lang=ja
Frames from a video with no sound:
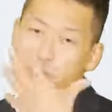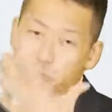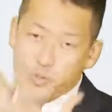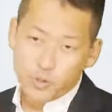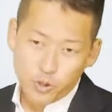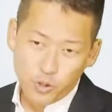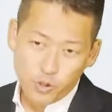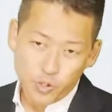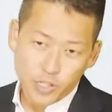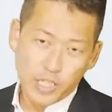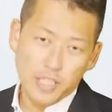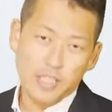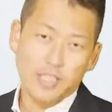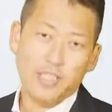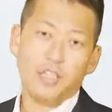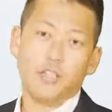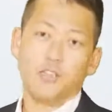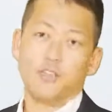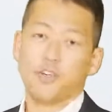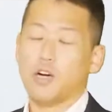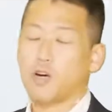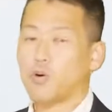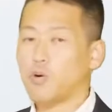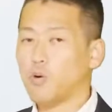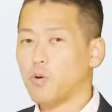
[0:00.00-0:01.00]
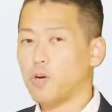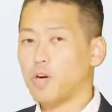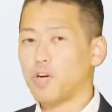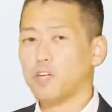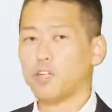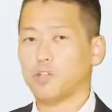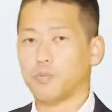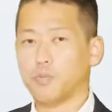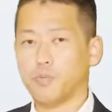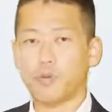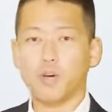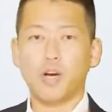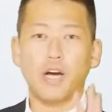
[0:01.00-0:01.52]
あ、無料だったりとか、高額
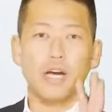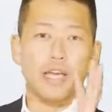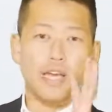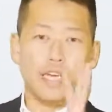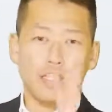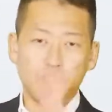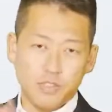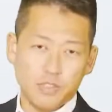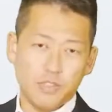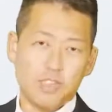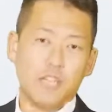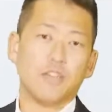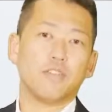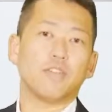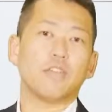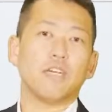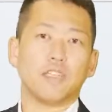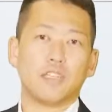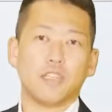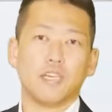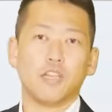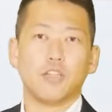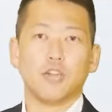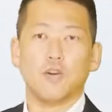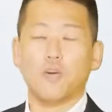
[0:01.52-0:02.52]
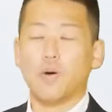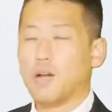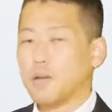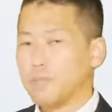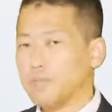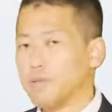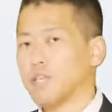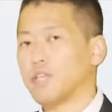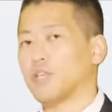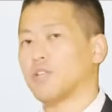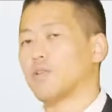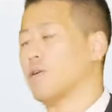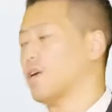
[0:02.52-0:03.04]
のものが安くなるだったりとか、割
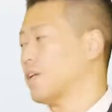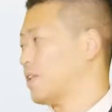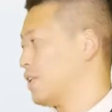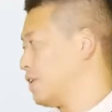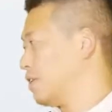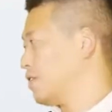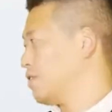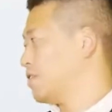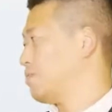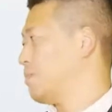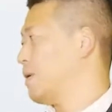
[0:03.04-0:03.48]
引とかって言って、